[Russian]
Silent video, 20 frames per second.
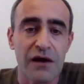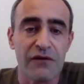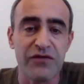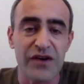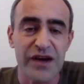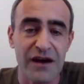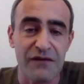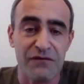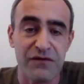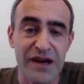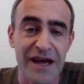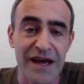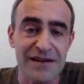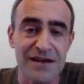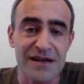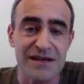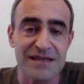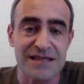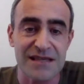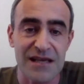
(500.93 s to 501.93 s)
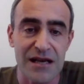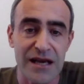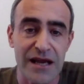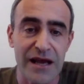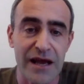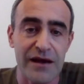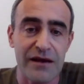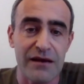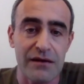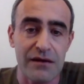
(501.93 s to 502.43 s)
выявлении
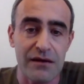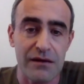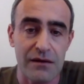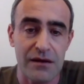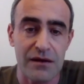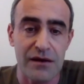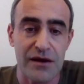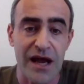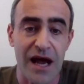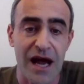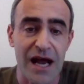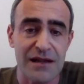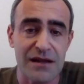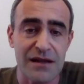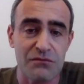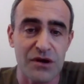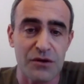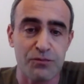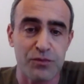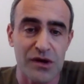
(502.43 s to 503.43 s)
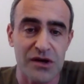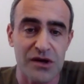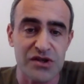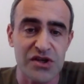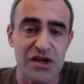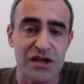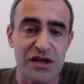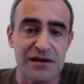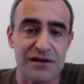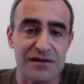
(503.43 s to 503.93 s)
целей и реальном их
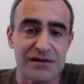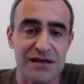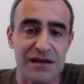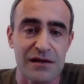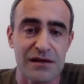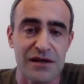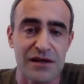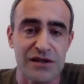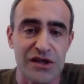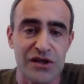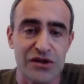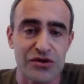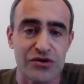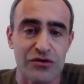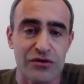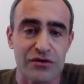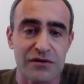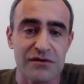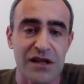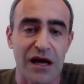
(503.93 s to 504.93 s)
поражении дело не идет.